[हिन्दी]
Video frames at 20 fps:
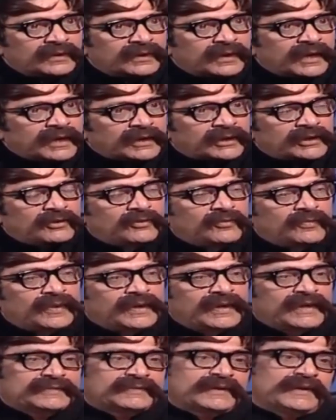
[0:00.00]
घर के
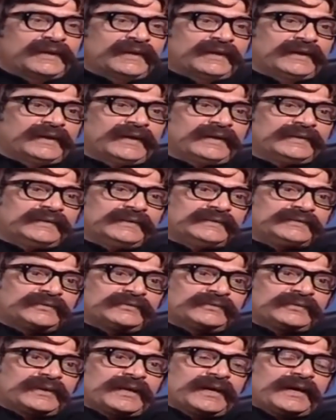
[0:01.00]
ऊपर ऐसा लग रहा है जैसे
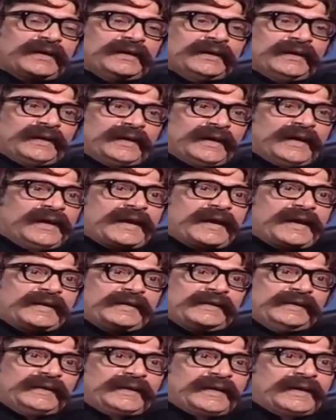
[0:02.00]
उनका गैर
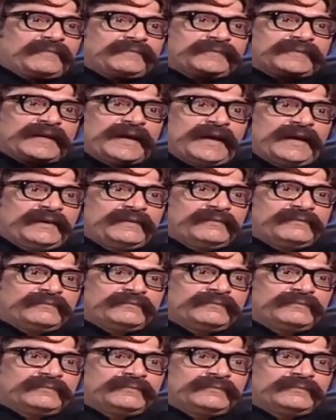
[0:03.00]
आइनी कब्जा है
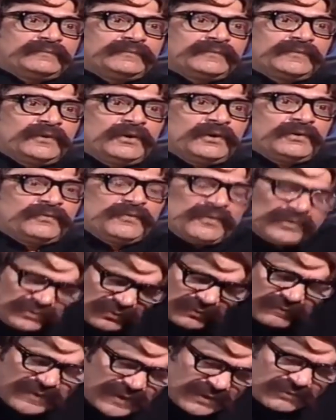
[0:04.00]
और वो
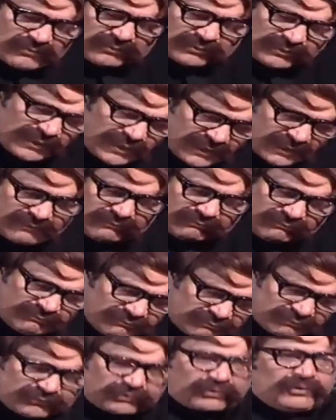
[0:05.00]
तो मैं उनसे
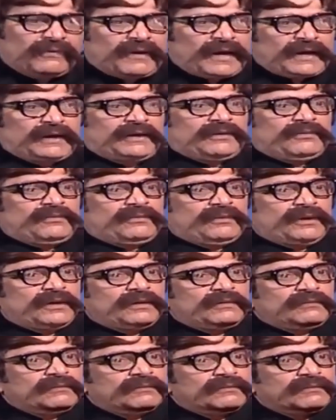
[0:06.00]
छुड़वा के रहूँगा